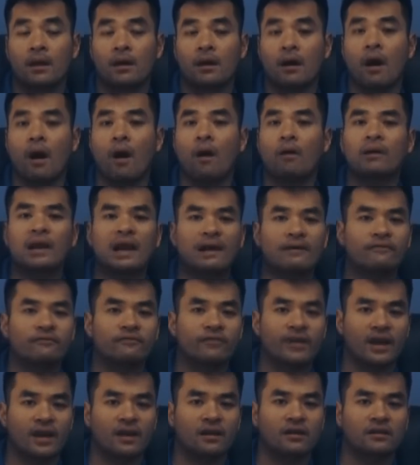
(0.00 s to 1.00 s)
họ làm
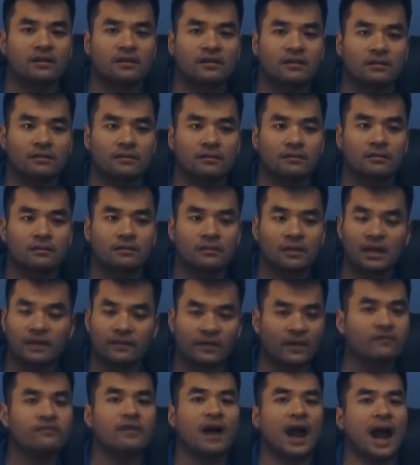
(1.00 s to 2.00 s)
việc rất là
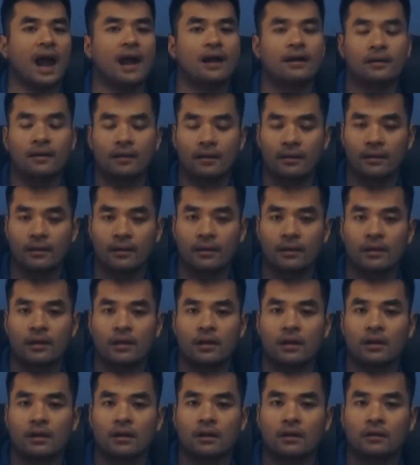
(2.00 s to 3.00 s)
vất vả
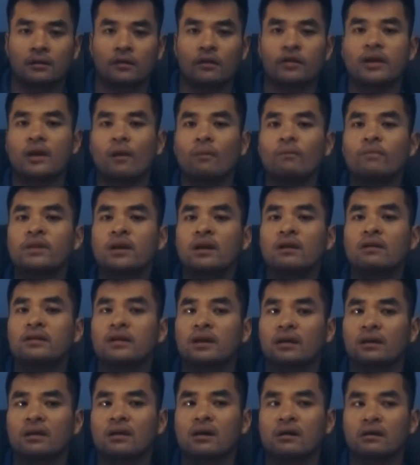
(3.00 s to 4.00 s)
nó giống như
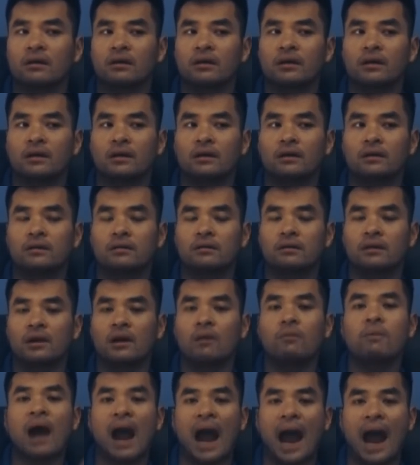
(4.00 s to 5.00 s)
những người
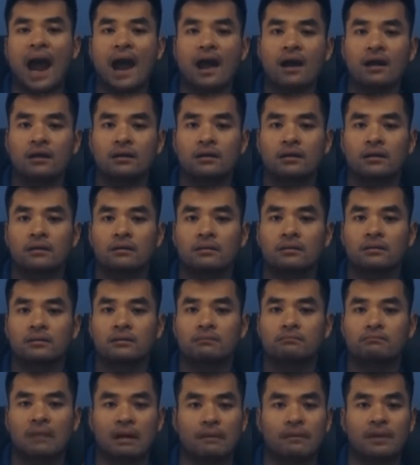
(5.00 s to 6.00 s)
gốc á
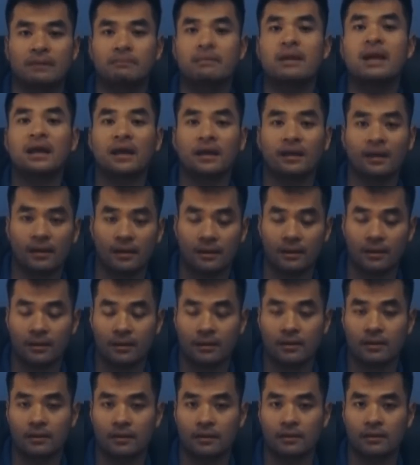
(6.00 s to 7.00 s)
mà mình biết vậy đó
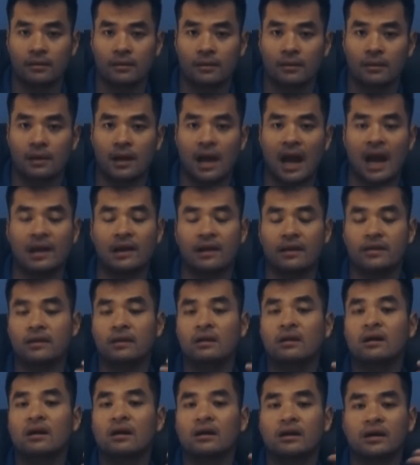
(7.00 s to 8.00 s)
hay là
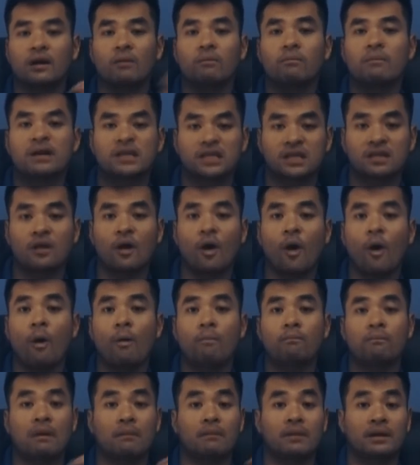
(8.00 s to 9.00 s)
những người gốc mexico
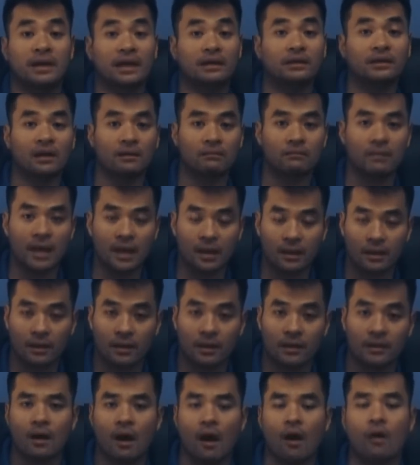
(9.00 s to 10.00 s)
mà mình đã từng biết
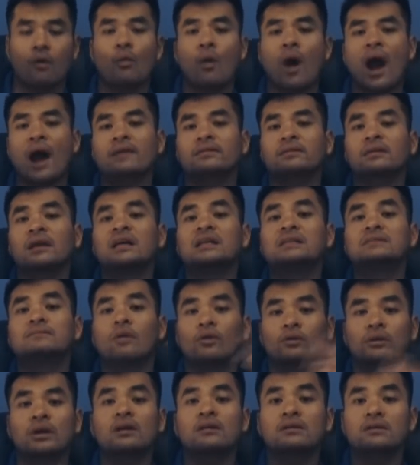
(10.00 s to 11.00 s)
họ qua từ
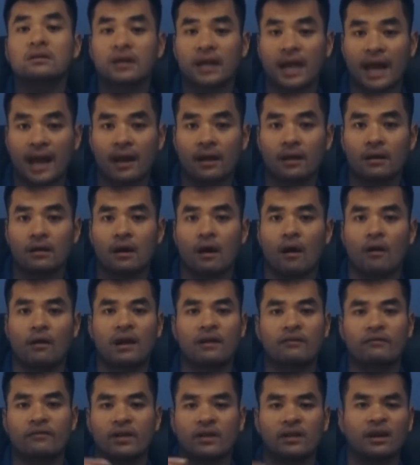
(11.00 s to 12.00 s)
một đất nước khác họ
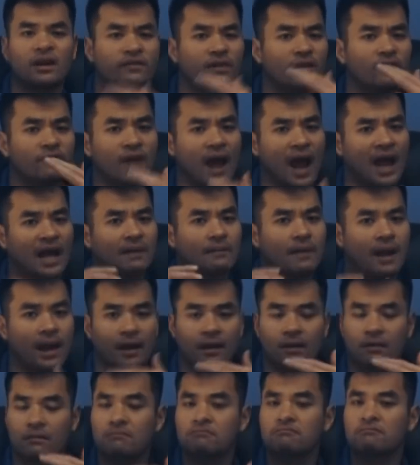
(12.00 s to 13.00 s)
làm việc rất là vất vả các bạn
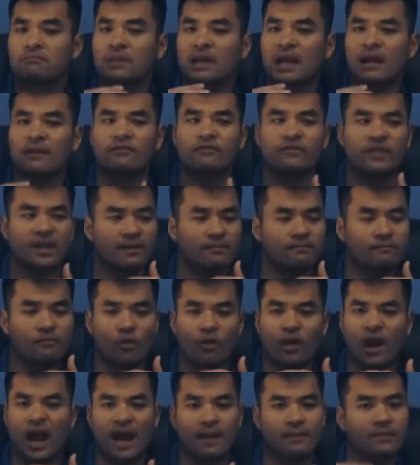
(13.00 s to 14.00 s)
làm việc
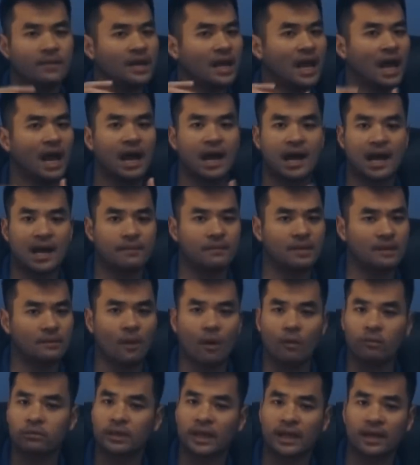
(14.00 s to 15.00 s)
một ngày 12,
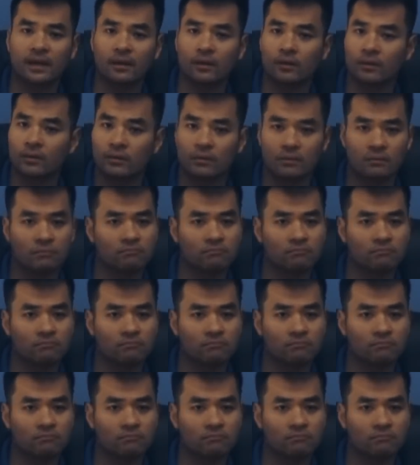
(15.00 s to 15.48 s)
14 tiếng luôn